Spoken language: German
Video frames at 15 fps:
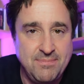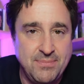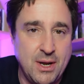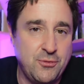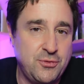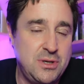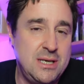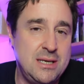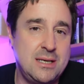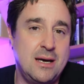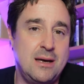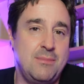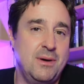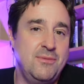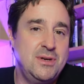auf die ich ja
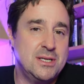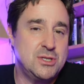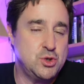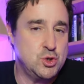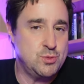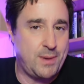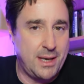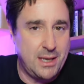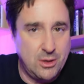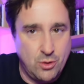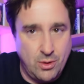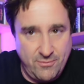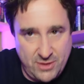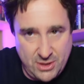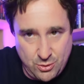immer wieder zu sprechen
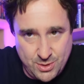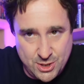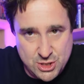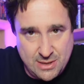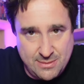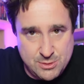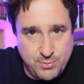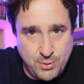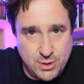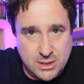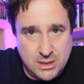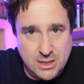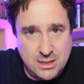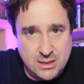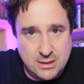komme, wenn ich über James Bond
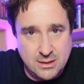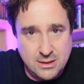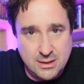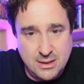rede.